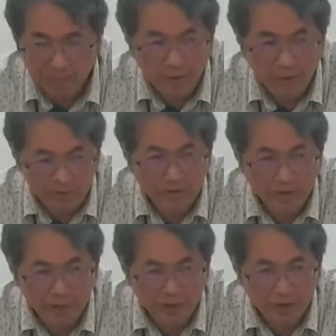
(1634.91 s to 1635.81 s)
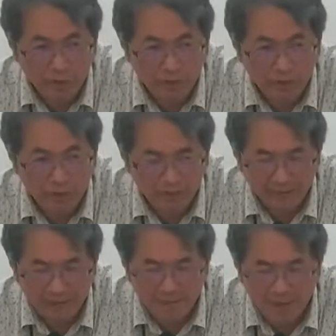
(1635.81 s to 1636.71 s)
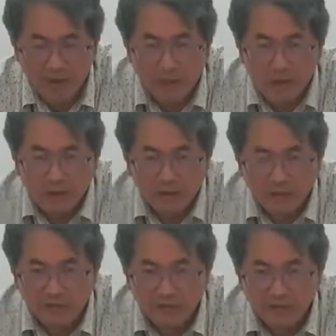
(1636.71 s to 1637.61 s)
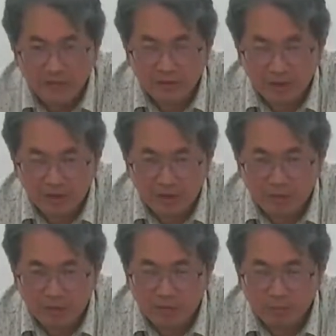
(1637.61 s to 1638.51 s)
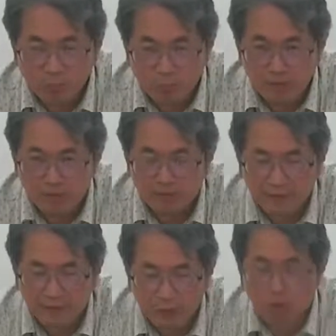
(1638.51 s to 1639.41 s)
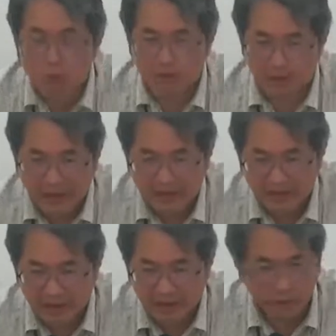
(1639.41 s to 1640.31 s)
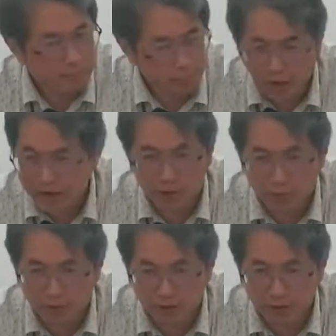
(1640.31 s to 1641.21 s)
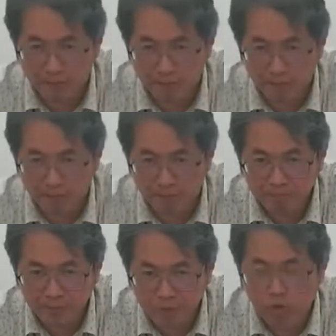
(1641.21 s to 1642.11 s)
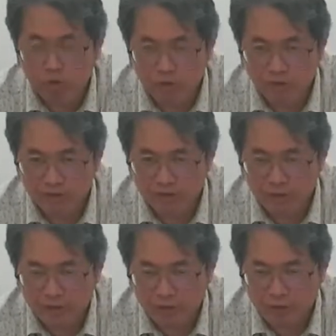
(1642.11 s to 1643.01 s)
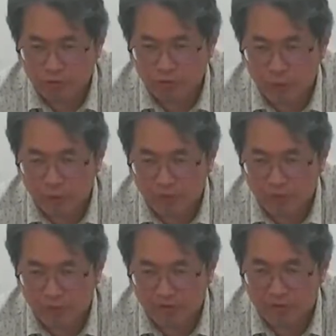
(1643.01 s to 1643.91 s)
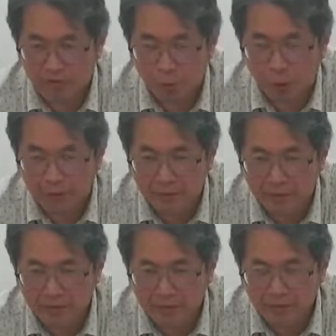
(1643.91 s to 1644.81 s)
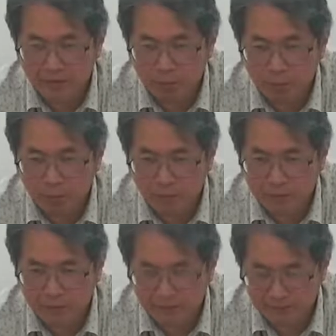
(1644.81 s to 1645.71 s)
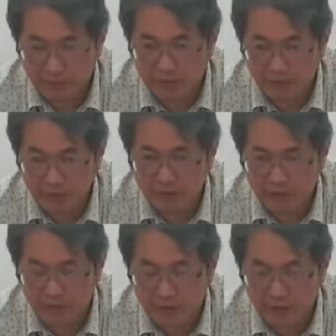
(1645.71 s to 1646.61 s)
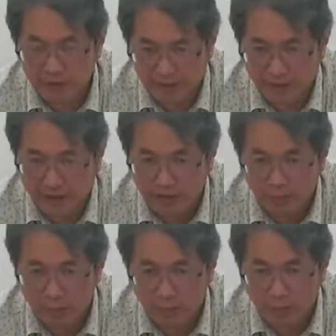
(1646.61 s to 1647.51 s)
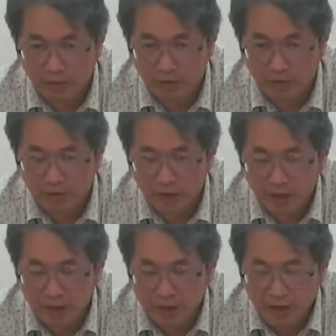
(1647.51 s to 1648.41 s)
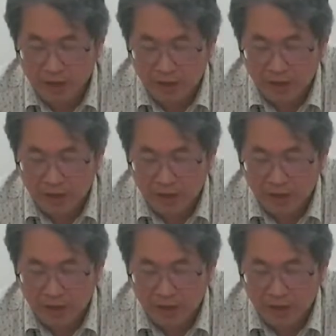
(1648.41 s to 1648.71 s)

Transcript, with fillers: 我真的会考虑一下啊。但是呢，呃，但是母亲，那对我的太太，我是不会考虑的。如果有今天有她需要我什么器官，在我不会死的前提下，给她都没有问题啊。